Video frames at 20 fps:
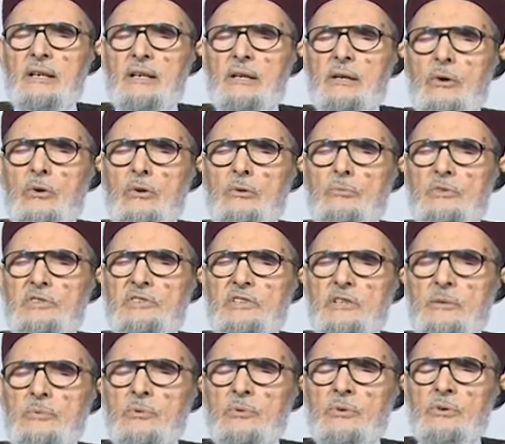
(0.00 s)
لو
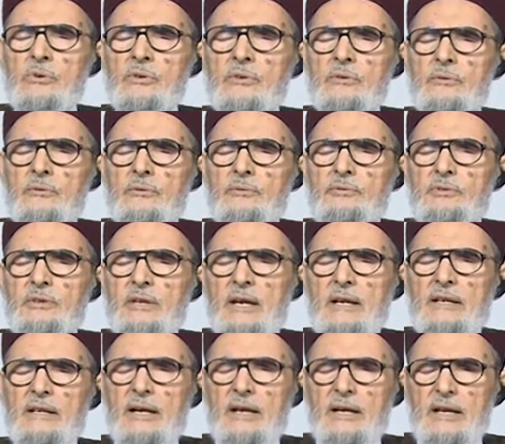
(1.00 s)
المسلمون
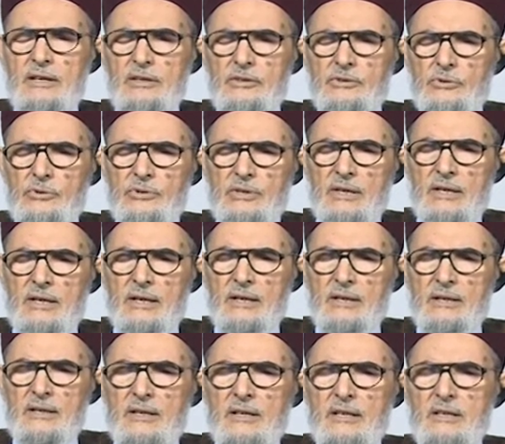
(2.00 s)
في أنحاء
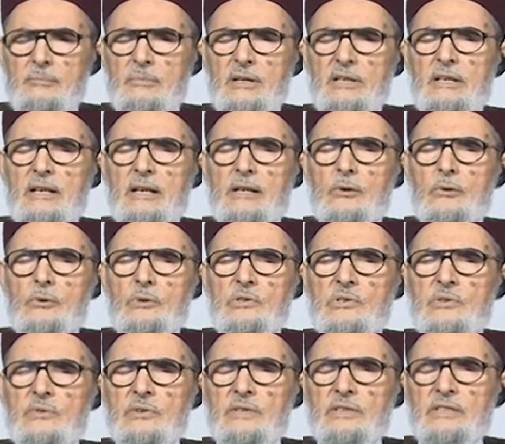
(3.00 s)
الدنيا المليار
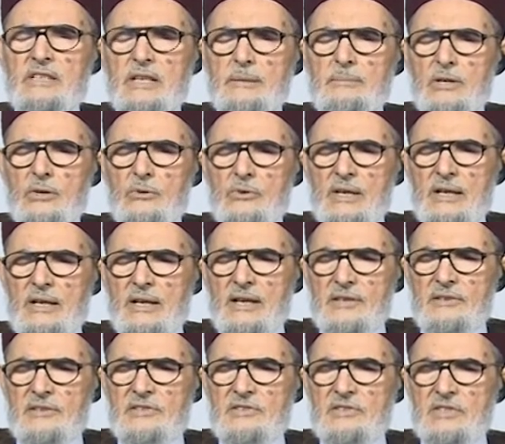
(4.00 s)
ونصف انتبهوا إلى
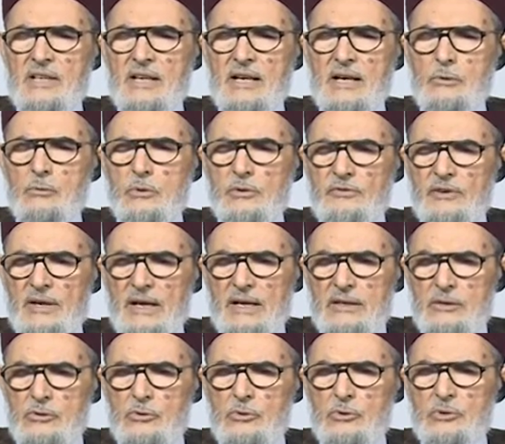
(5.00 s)
هذا السلاح
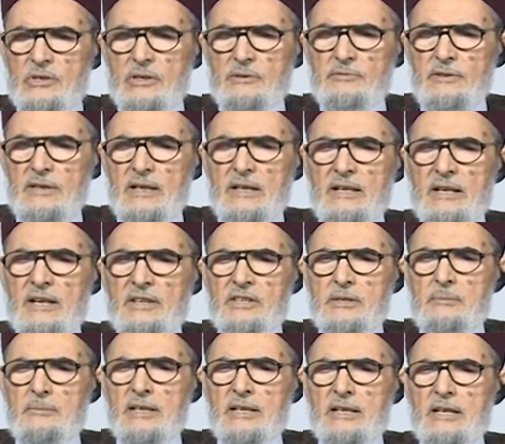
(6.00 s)
وفعلوه تفعيلا
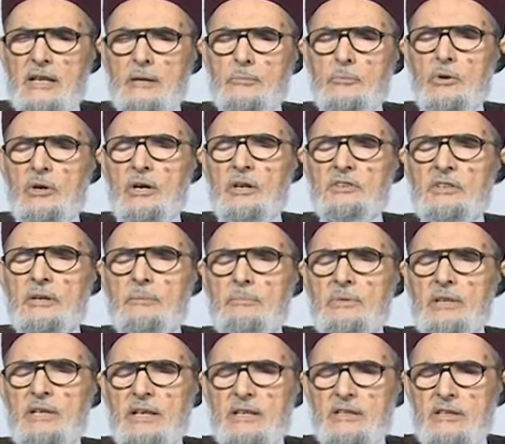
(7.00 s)
عظيما لأن معظم
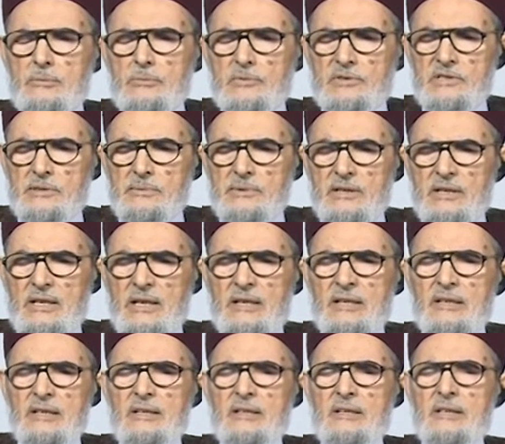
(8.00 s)
بلاد المسلمين
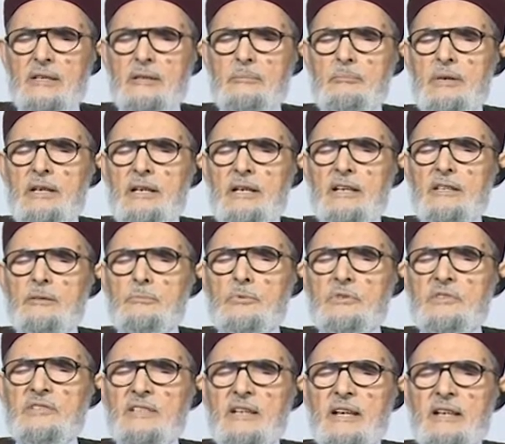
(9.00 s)
هي بلاد
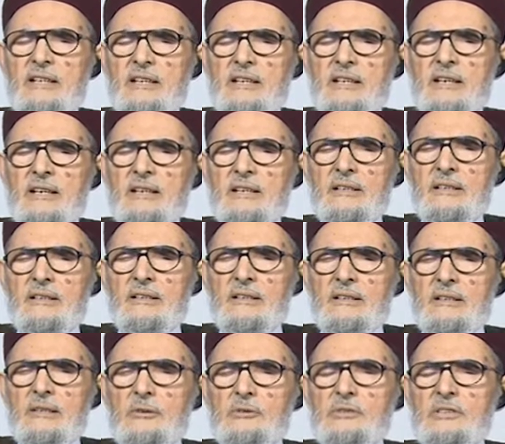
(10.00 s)
مستهلكة
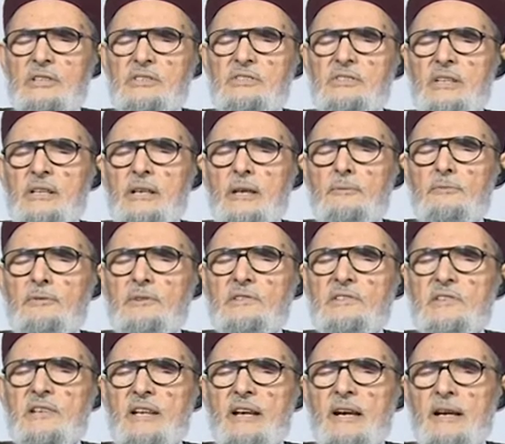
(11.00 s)
وتشتري في
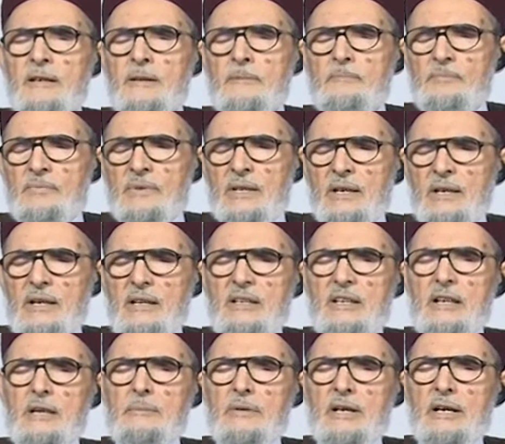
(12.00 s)
سلع
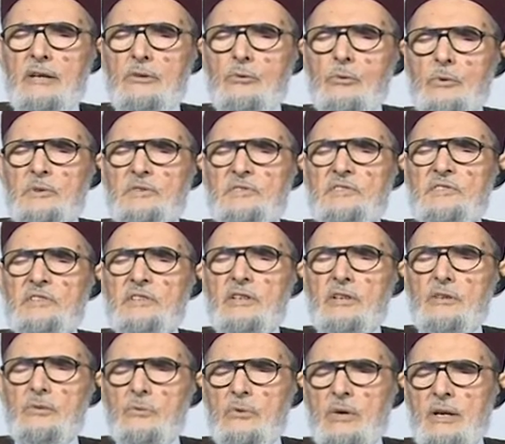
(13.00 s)
اليابان
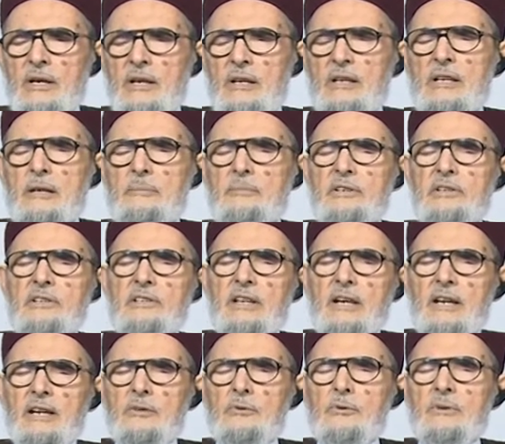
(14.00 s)
والصين
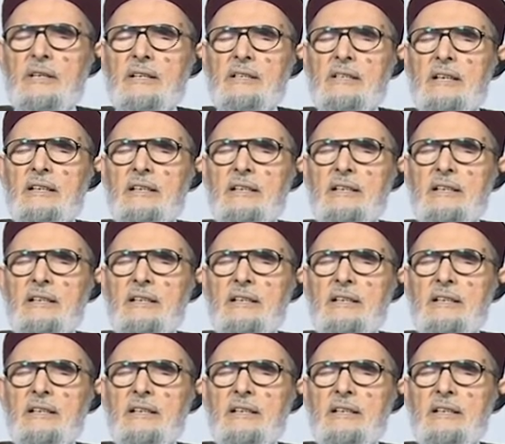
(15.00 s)
والأمريكان وكذا